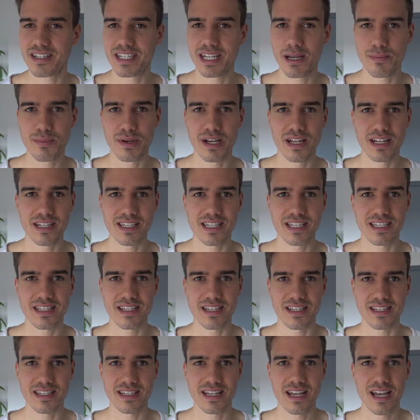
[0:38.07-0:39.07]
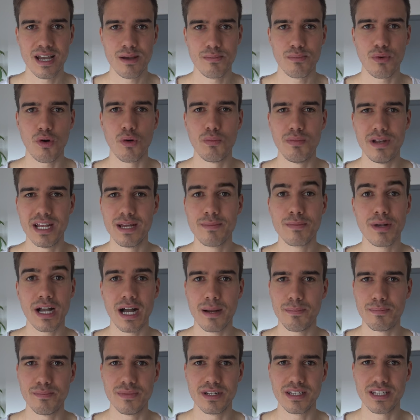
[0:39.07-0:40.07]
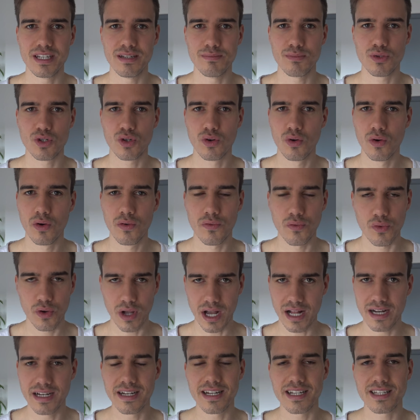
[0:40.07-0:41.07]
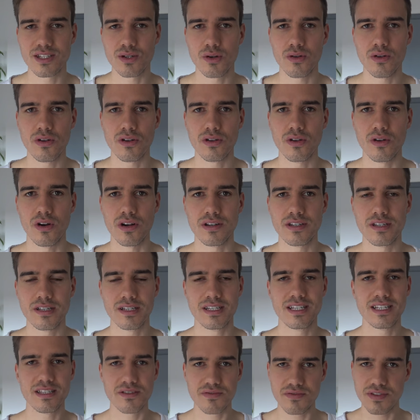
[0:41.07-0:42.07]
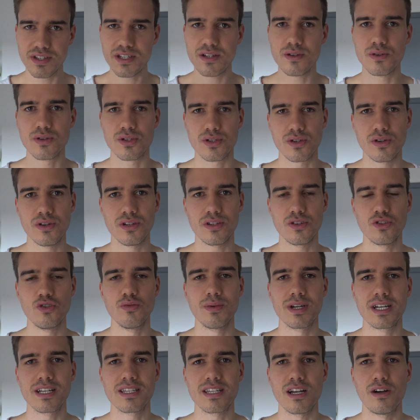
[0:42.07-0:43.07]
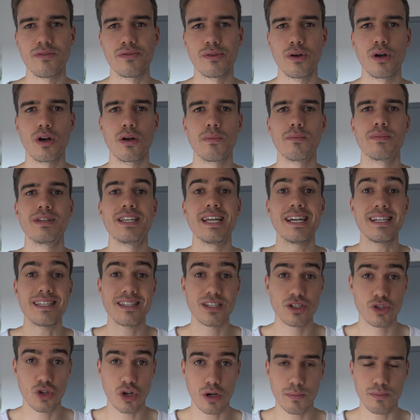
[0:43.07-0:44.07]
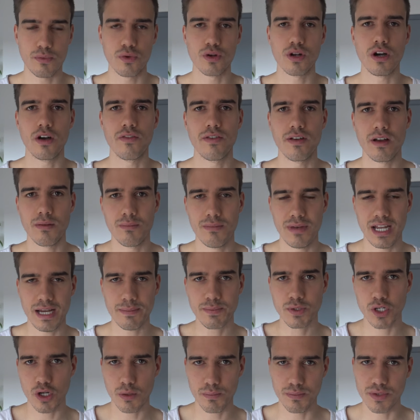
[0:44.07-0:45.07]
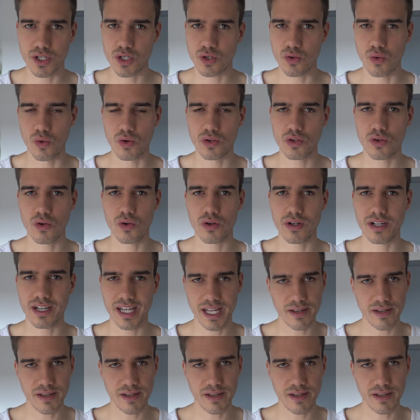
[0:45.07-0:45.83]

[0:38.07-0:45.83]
Ich habe ja letztes das Problem gehabt mit dem Ton, wo ihr alle nichts hören konntet. Diese Videos könnt ihr übrigens auf eurem Desktop oder auf eurem Laptop mit Ton gucken.